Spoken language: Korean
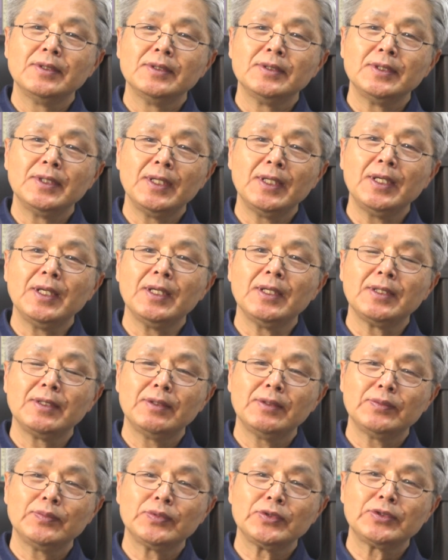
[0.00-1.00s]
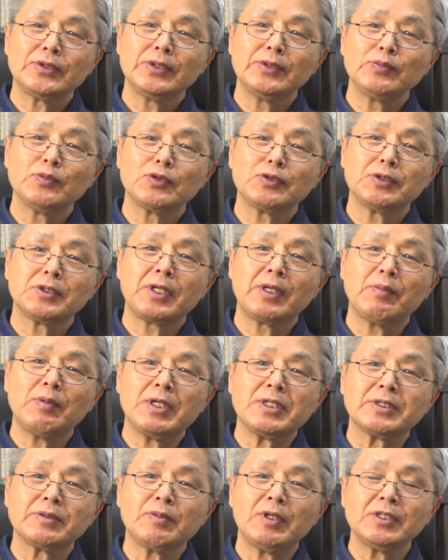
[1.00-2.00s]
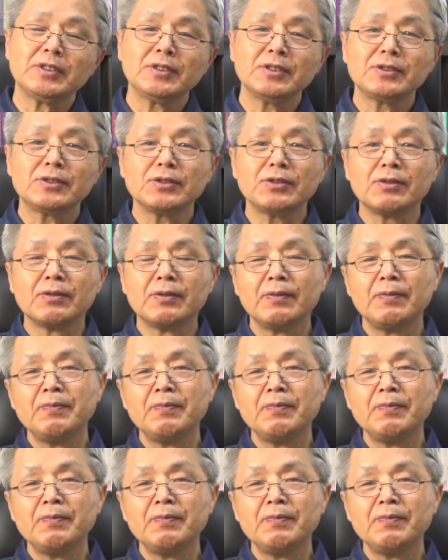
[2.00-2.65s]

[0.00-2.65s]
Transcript: 예, 부처님도 그렇게 말씀하셨죠.